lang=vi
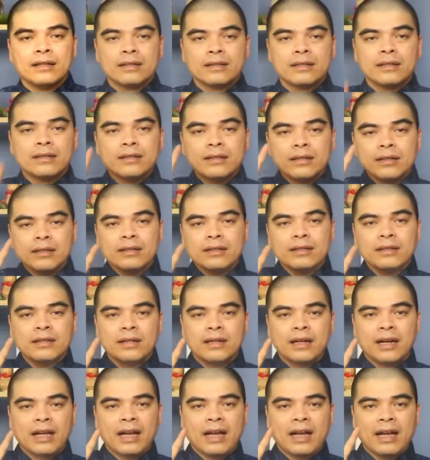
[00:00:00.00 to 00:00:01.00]
thứ tư
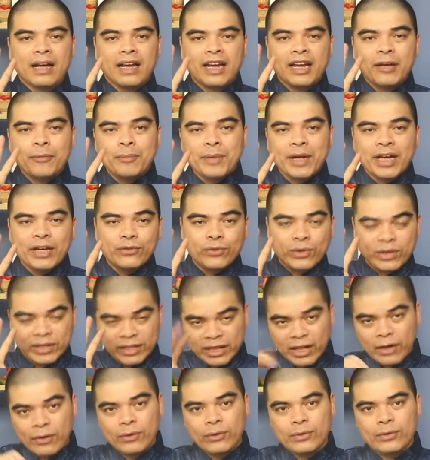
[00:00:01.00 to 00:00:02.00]
là em bé tuổi
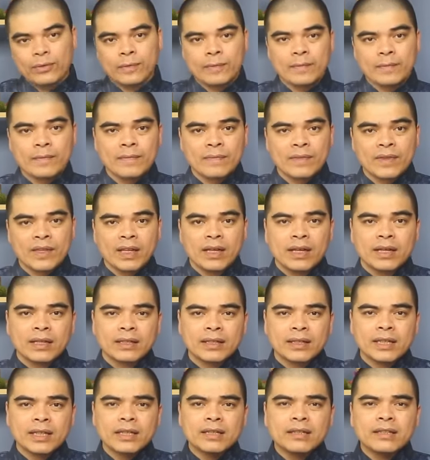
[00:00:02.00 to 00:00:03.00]
dậu
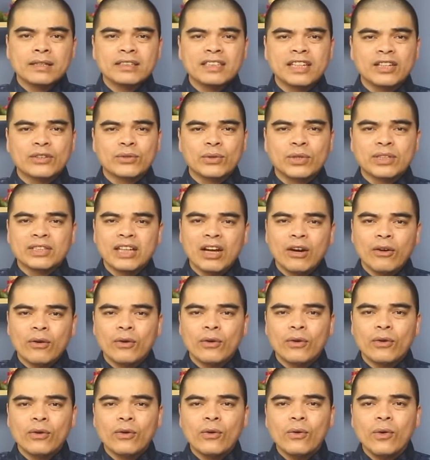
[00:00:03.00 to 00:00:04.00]
thì đứa trẻ tuổi
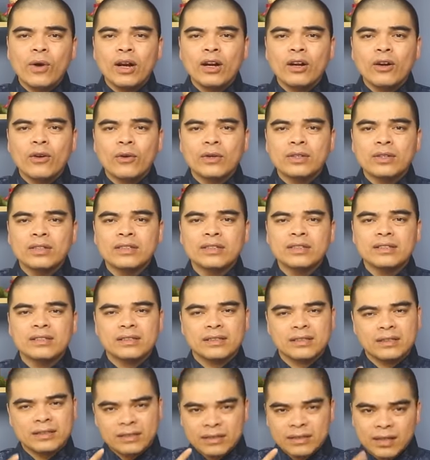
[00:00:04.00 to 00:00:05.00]
dậu luôn có sự
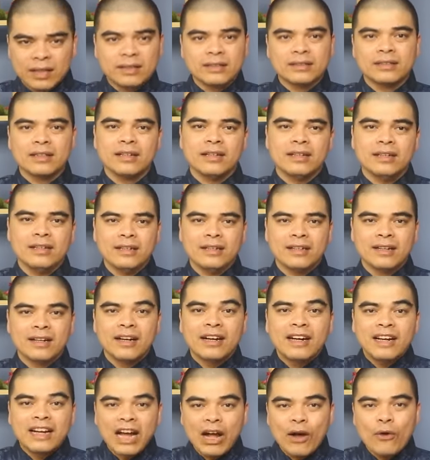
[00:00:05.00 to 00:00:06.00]
rực rỡ,
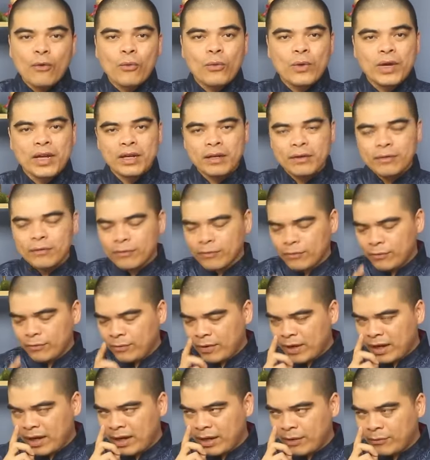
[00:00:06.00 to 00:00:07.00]
cao quý
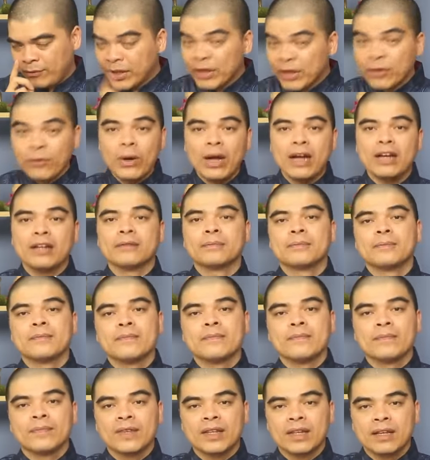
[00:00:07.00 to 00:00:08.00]
và vinh quang.
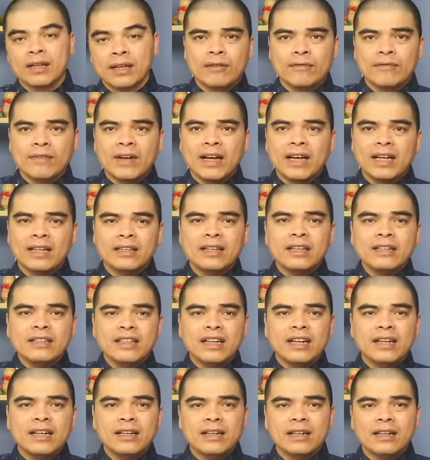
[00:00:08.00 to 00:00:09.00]
Và tất
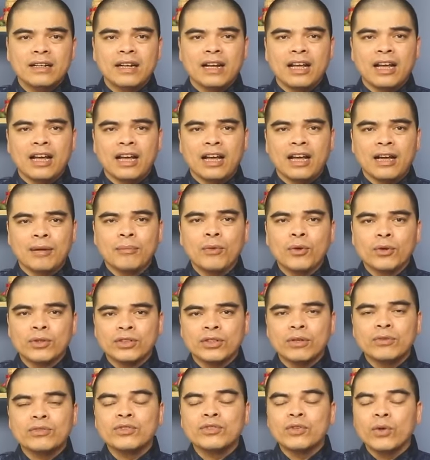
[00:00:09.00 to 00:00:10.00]
nhiên là một
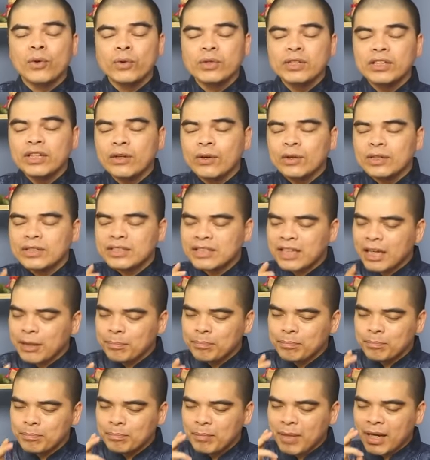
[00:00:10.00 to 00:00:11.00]
trong số những con giáp
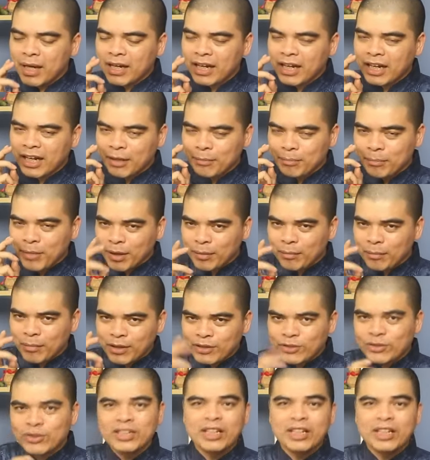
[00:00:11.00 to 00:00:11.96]
mang lại cái may mắn cho